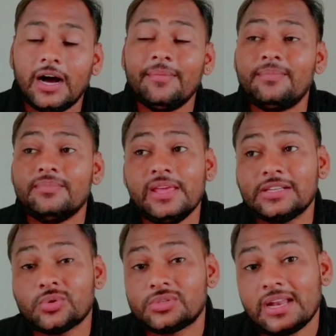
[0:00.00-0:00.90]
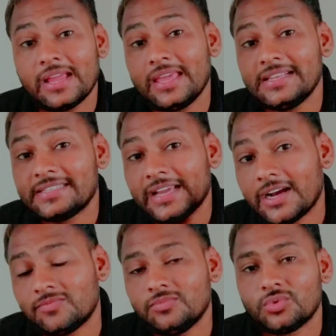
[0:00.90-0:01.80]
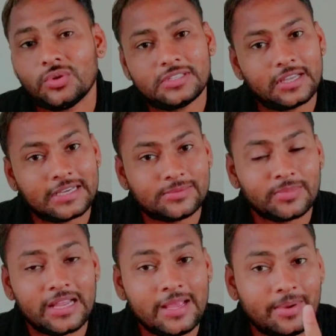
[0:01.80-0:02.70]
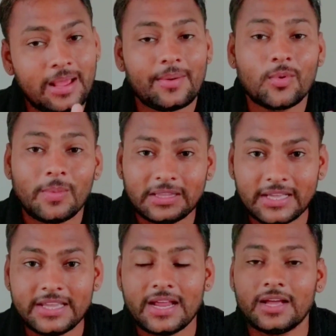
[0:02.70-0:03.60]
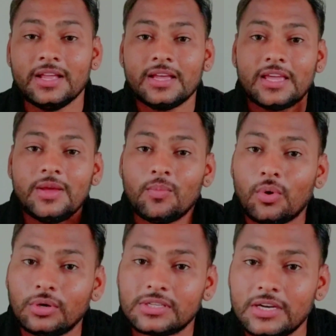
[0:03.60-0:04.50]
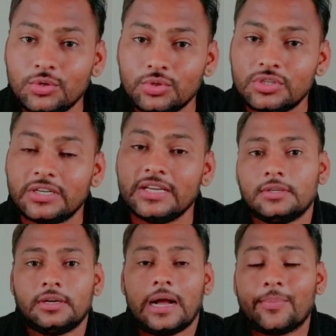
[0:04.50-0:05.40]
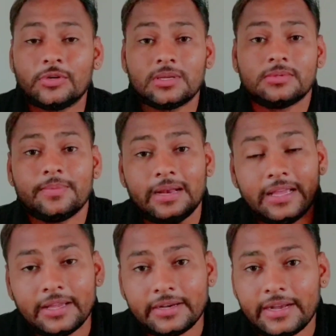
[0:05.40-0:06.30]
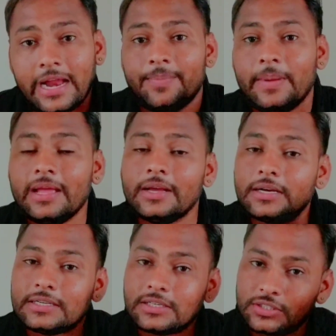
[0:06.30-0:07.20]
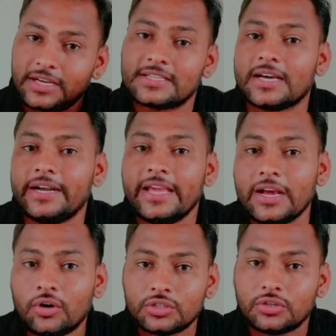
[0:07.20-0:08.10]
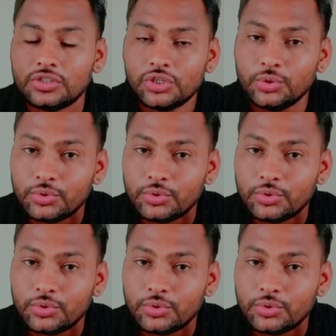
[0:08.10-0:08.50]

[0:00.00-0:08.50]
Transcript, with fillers: अब ये सोच रहे हैं कि इससे कम तो इससे कम के लिए मैंने आपको बता दिया ना कि बहुत सारी यूनिवर्सिटी है आप, आपको सबसे पहले नेट पे सर्च करनी है कौन कौन सी